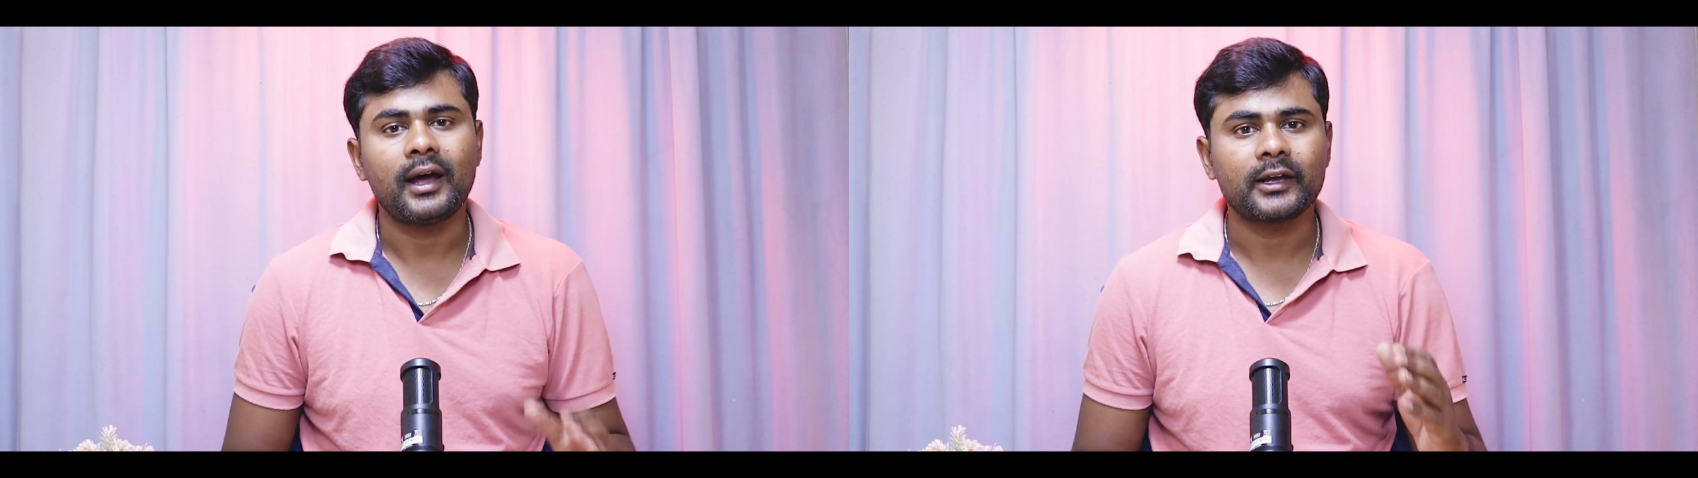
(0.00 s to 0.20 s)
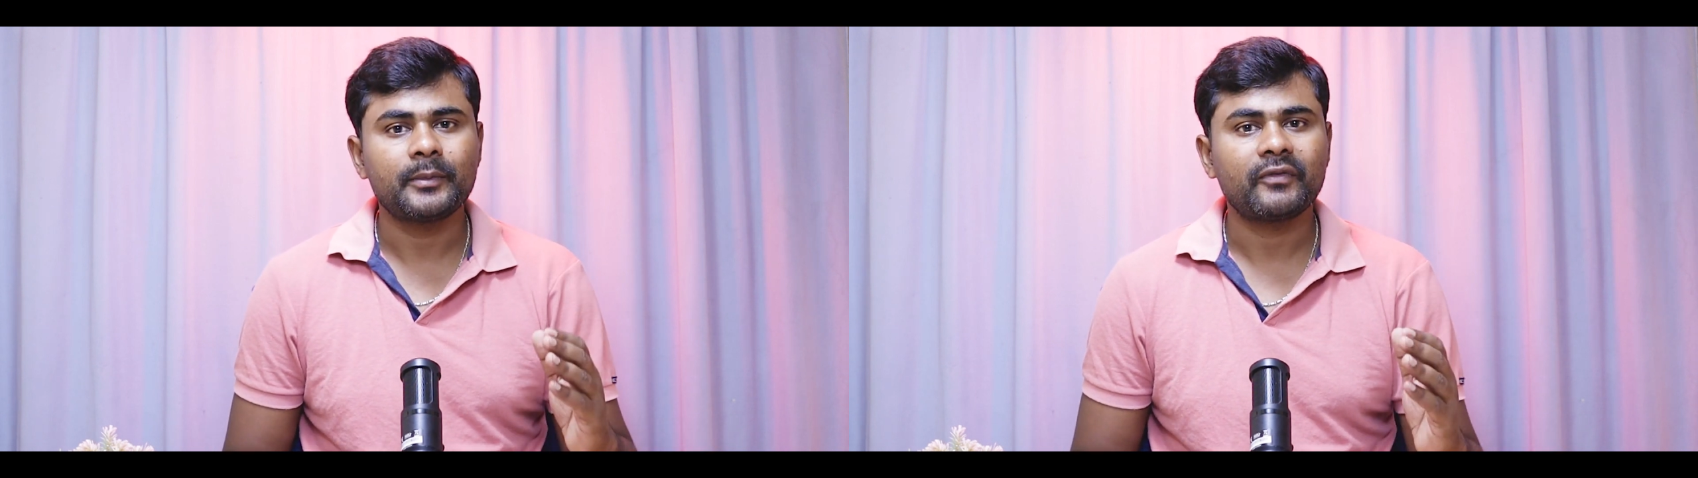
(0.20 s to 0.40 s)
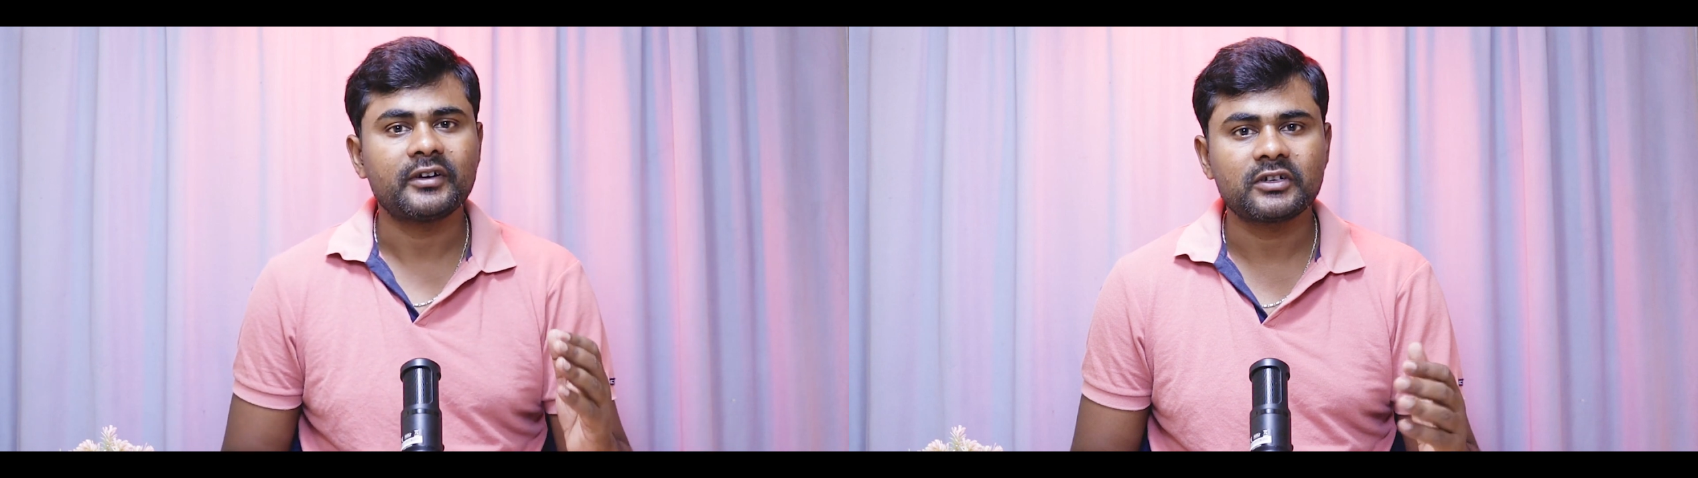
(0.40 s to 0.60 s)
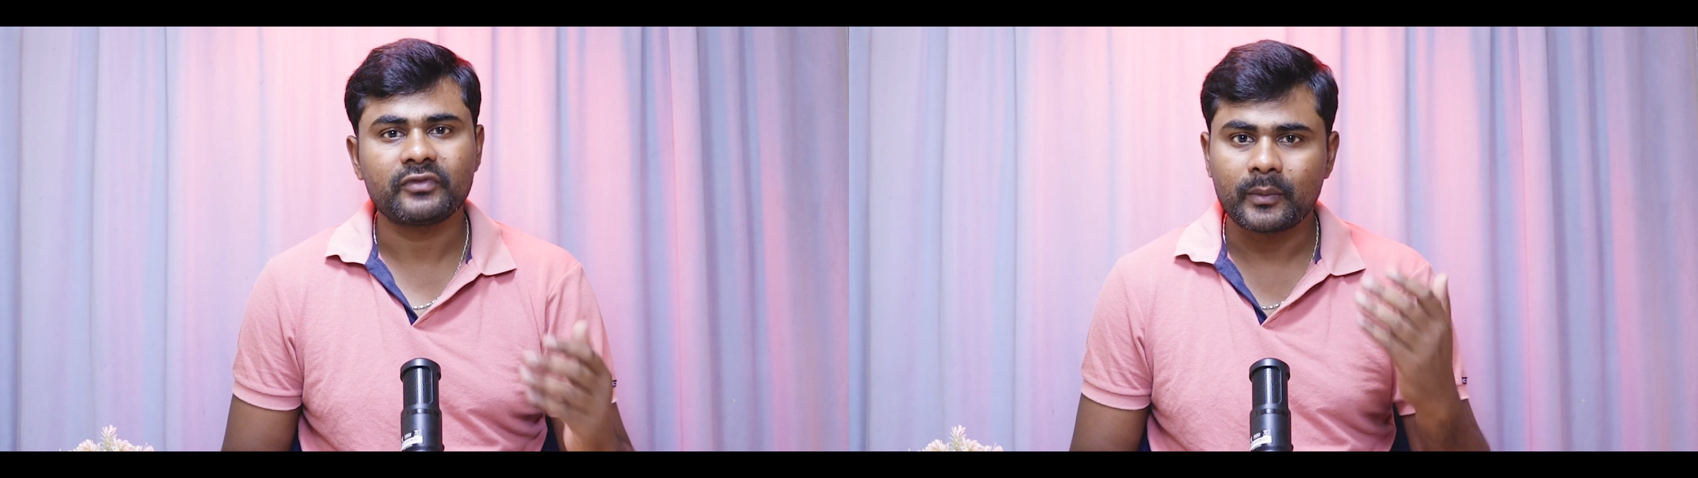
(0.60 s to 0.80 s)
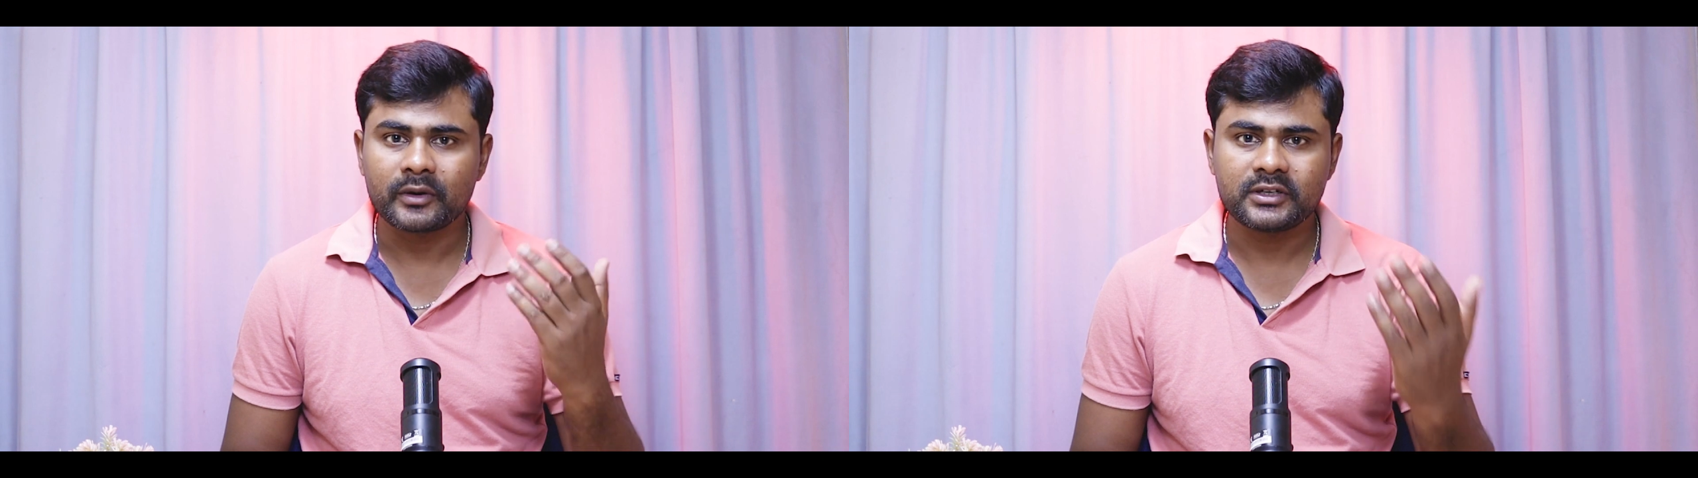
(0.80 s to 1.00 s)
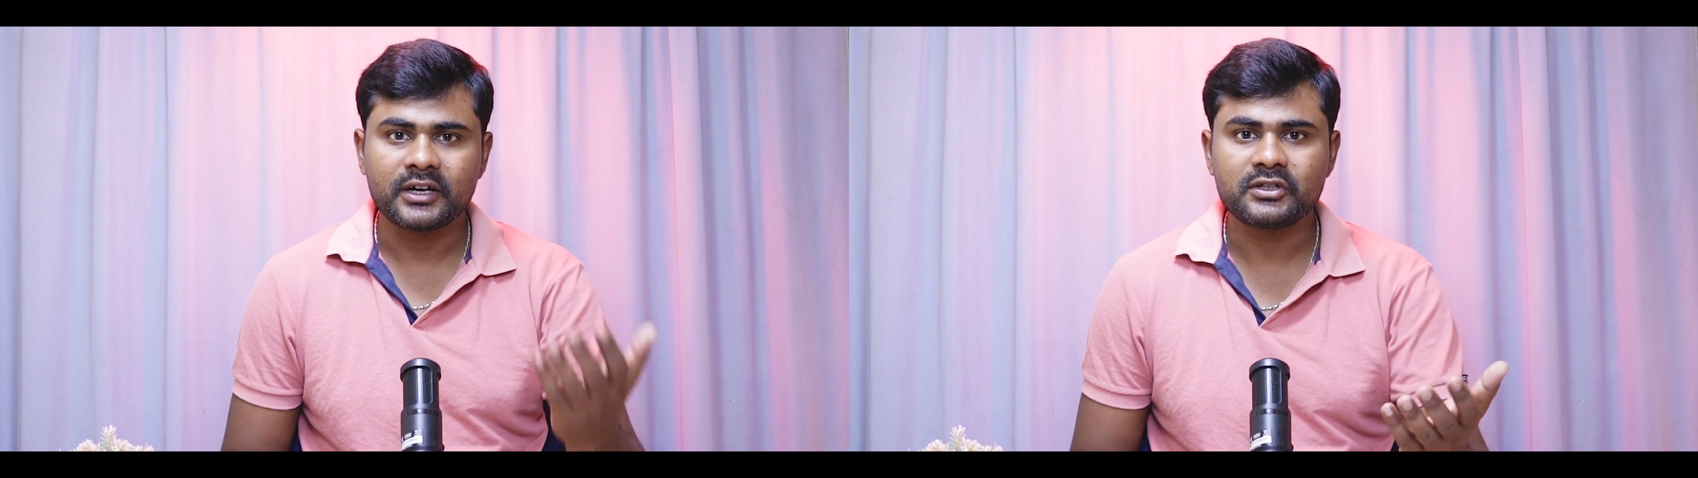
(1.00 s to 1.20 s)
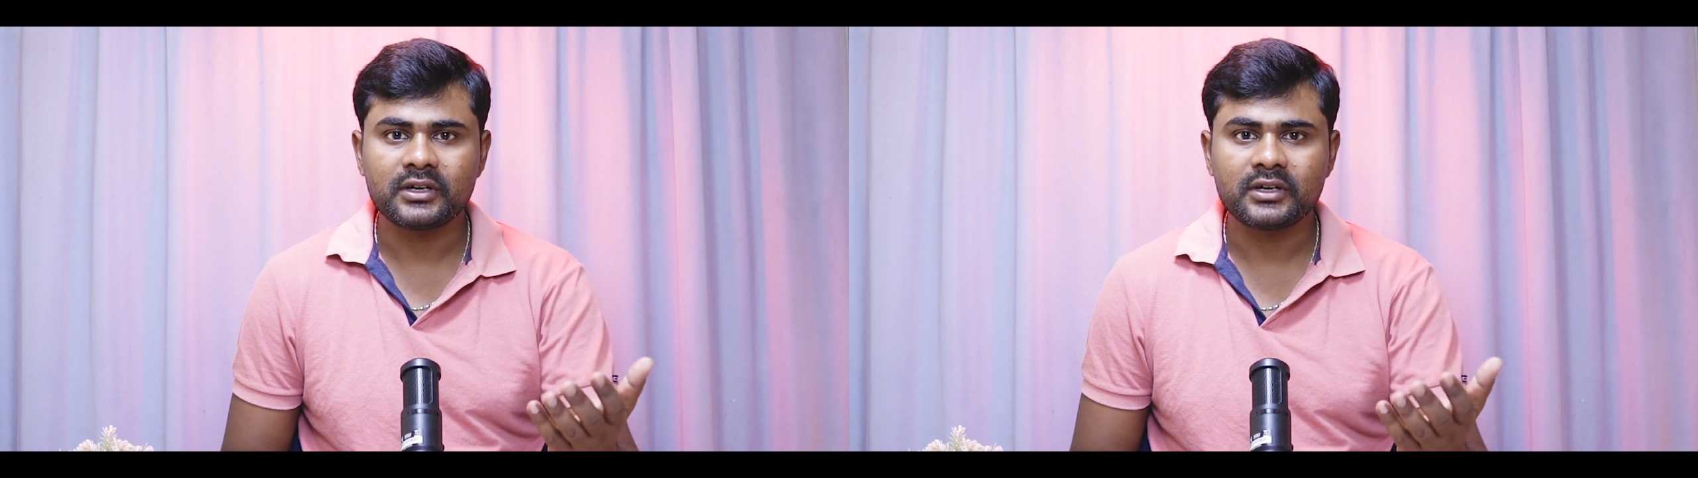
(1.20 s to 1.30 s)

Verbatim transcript: అలాగే మీ ఫ్రెండ్స్ అండ్ ఫ్యామిలీకి షేర్